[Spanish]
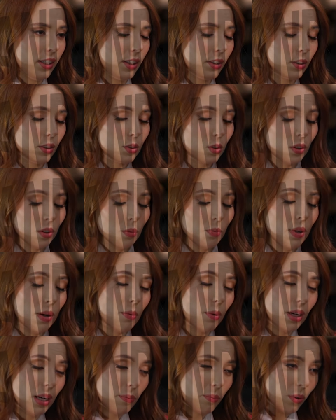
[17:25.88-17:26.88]
Y entonces cuando mi
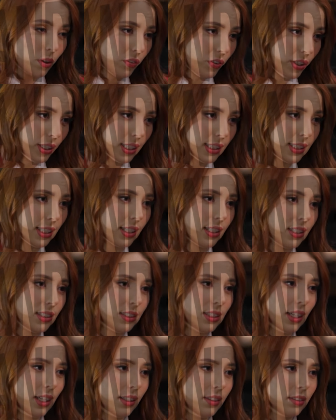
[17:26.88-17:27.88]
abuela por fin
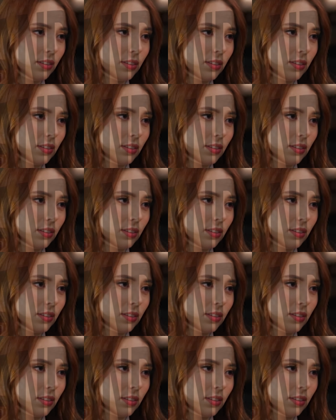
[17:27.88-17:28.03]
aterriza